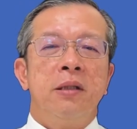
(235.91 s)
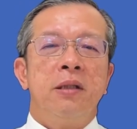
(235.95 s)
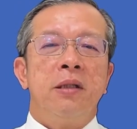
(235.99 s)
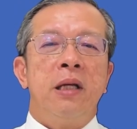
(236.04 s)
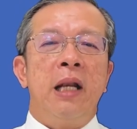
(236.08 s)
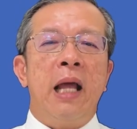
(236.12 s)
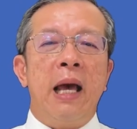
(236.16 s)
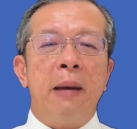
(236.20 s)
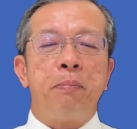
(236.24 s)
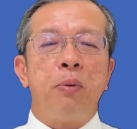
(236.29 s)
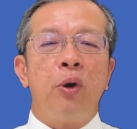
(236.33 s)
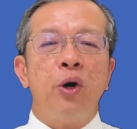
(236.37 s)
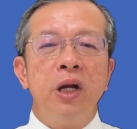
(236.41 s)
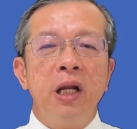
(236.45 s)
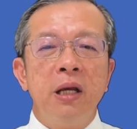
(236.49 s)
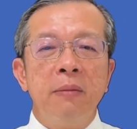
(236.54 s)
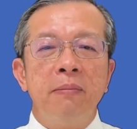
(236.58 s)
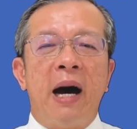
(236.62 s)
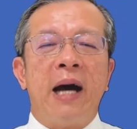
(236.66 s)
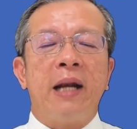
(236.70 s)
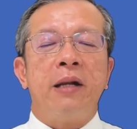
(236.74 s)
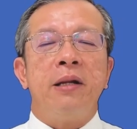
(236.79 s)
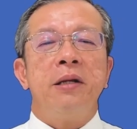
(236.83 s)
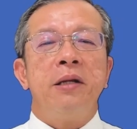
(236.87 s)
และปฏนิ
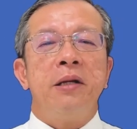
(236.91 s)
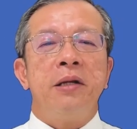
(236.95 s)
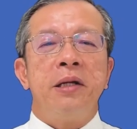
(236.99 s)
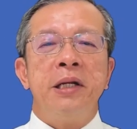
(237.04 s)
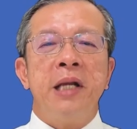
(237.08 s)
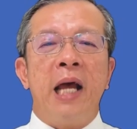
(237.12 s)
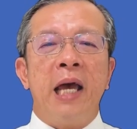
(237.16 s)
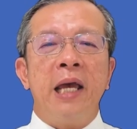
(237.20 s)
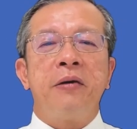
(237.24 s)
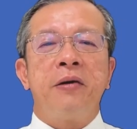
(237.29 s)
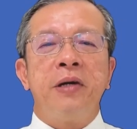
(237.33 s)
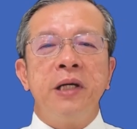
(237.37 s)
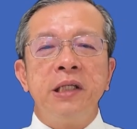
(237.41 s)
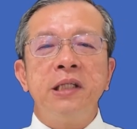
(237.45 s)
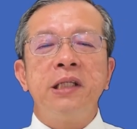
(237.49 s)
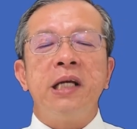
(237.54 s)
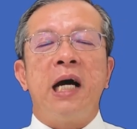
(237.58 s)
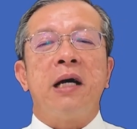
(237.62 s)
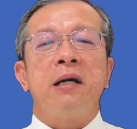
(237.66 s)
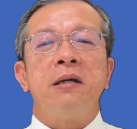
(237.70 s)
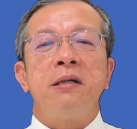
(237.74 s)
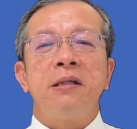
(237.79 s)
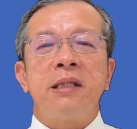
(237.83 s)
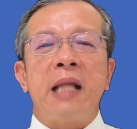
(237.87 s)
บัติในคริสตจั
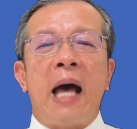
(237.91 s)
กร